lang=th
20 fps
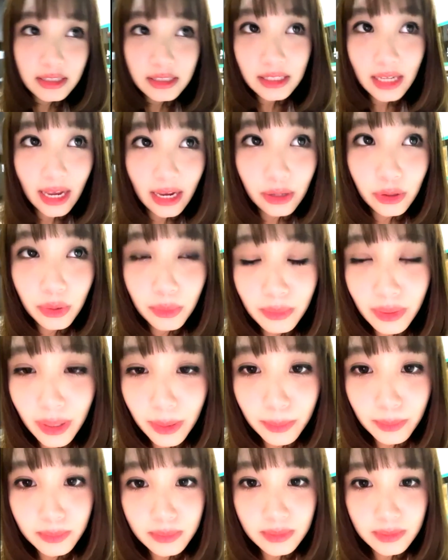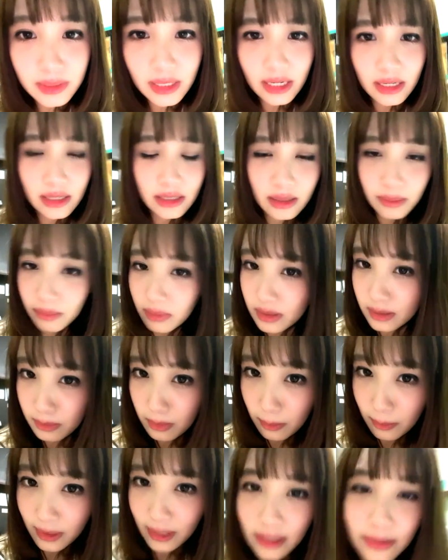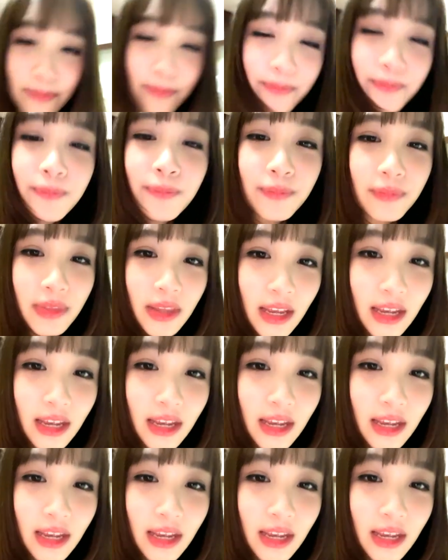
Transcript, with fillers: แจกด้วยไหมเซตนี้แต่มันจะไม่มีอืม